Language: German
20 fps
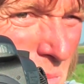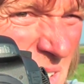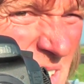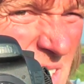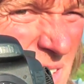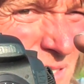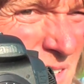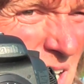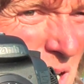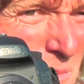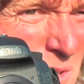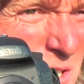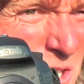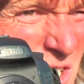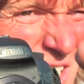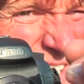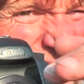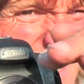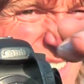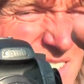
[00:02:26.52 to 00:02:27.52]
immer die
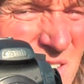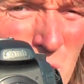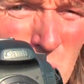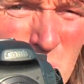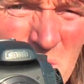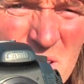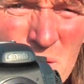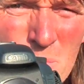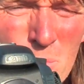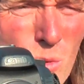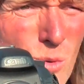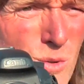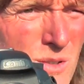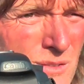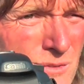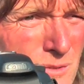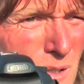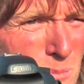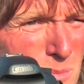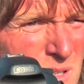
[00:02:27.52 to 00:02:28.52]
Wärmeschlieren, die über den
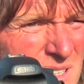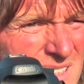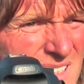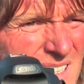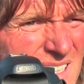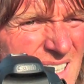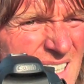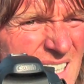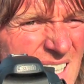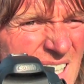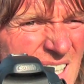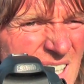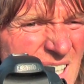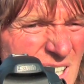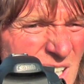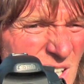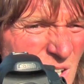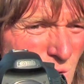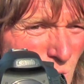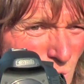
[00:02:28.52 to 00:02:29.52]
Boden wappern
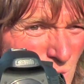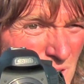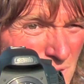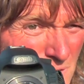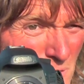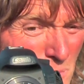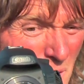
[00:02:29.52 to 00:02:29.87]
und die